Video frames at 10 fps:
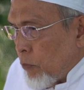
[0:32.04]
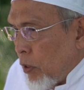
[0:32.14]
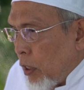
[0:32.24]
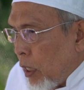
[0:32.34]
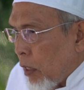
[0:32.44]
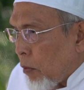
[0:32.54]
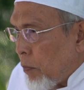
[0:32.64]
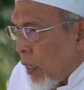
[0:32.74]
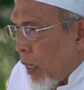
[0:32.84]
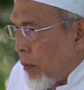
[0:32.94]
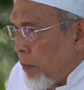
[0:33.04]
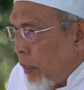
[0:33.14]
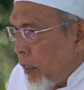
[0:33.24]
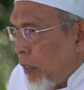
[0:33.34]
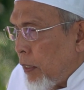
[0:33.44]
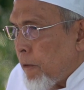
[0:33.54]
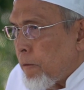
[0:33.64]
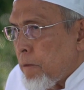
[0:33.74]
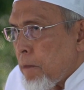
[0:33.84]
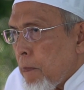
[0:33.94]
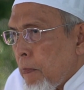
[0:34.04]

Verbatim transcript: Alhamdulillahirabbil alamin.